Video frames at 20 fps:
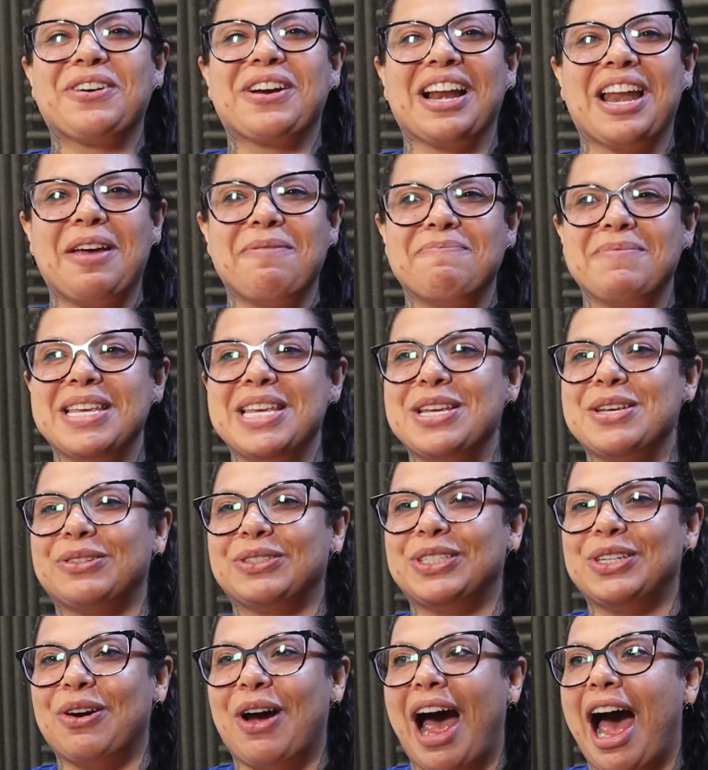o Clebinho,
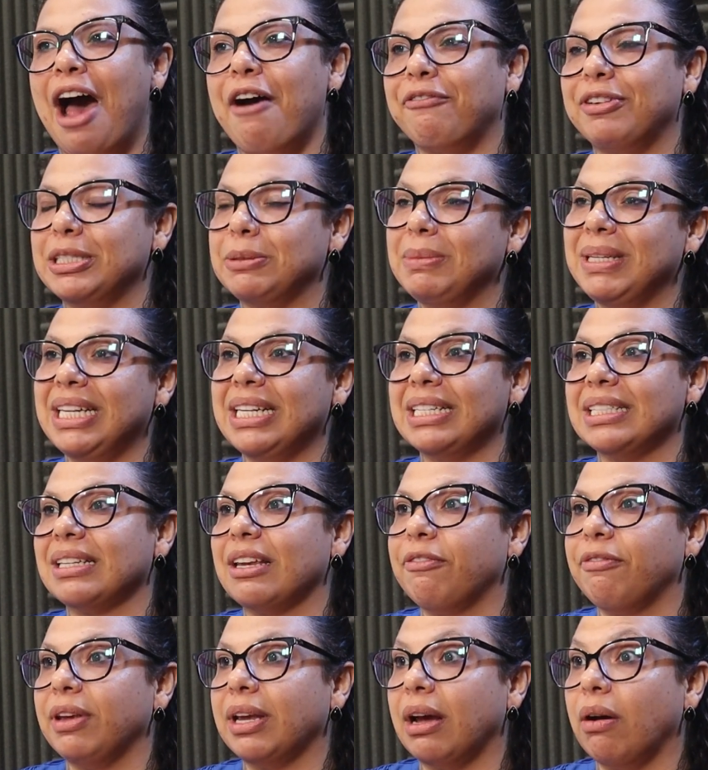o tio Rafa, as meninas
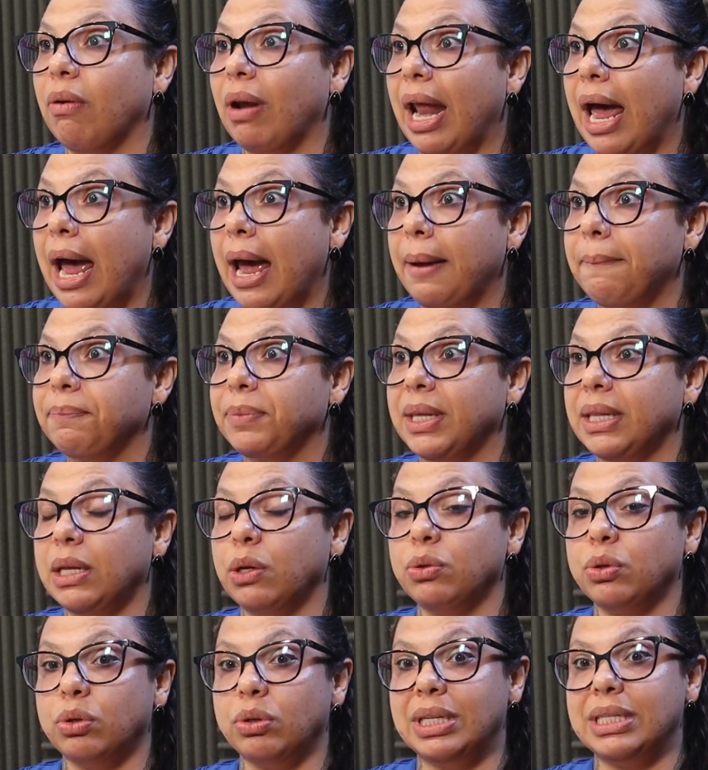que ficam lá, que
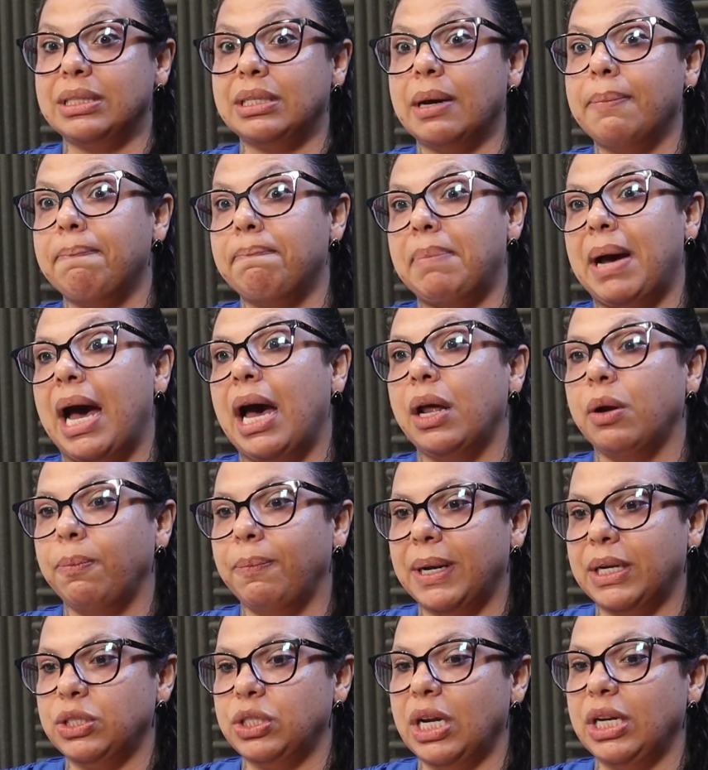dão todo esse amparo
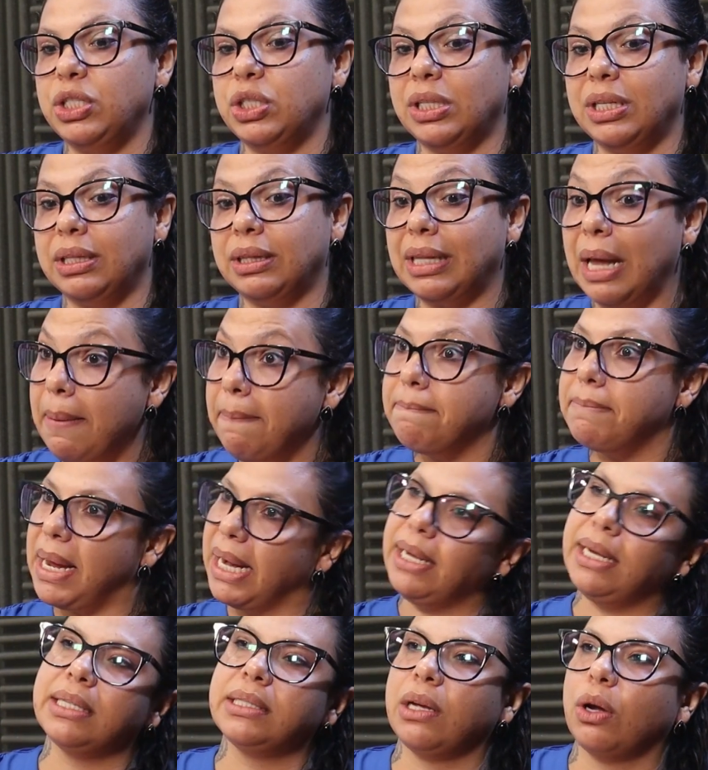para a gente
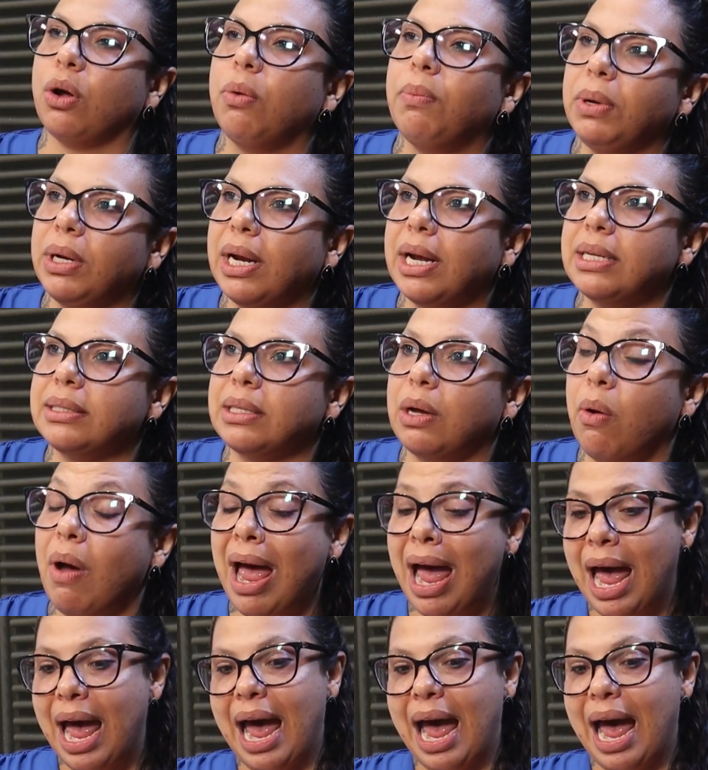também nessa comunicação.